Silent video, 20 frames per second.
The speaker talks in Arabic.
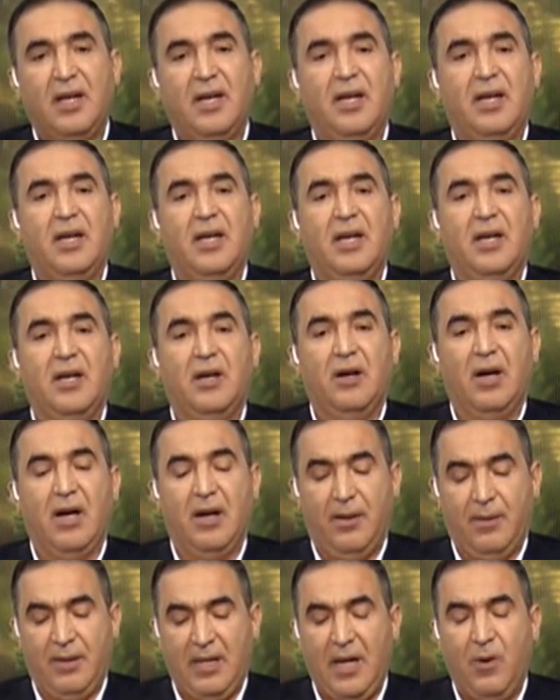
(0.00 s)

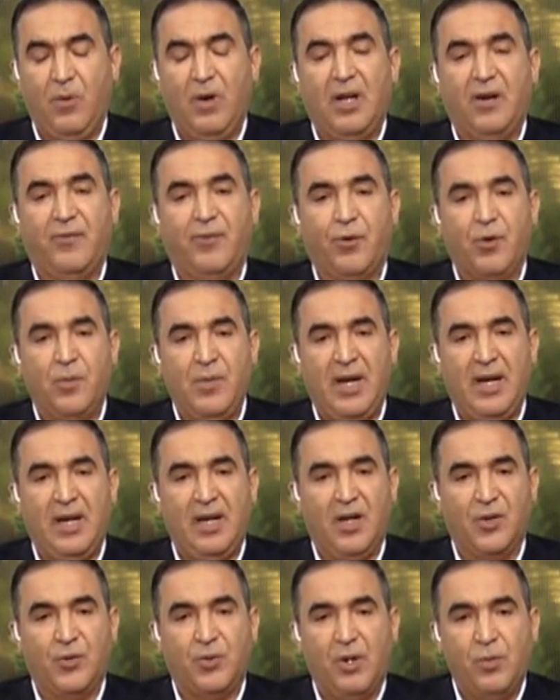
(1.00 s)
آه، الاول افرمها
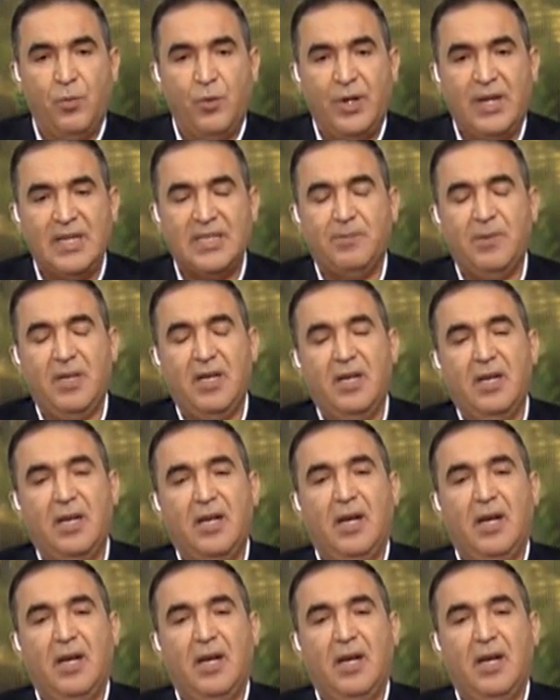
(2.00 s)
الاطوال مناسبه